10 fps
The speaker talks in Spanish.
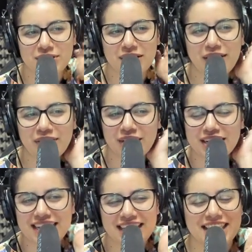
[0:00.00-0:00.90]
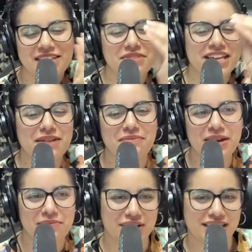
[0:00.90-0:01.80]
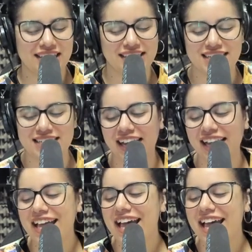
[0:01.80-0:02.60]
hablando con ella desde Miramar porque ella está allá.